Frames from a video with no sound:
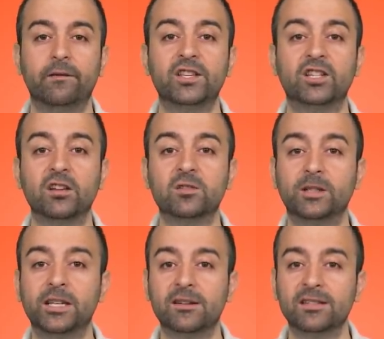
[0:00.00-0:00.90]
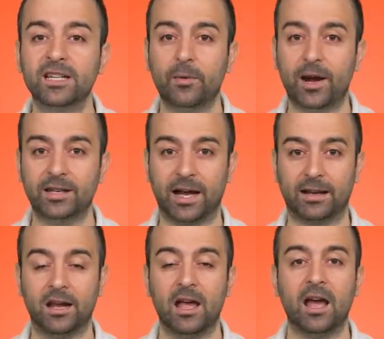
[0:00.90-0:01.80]
ve çalışmalarınızı
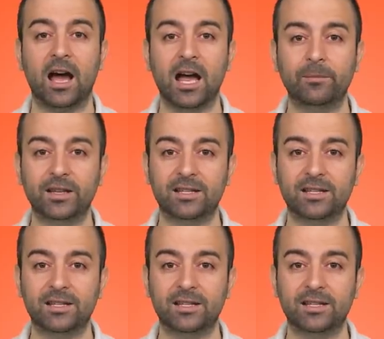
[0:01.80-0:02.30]
yaparken her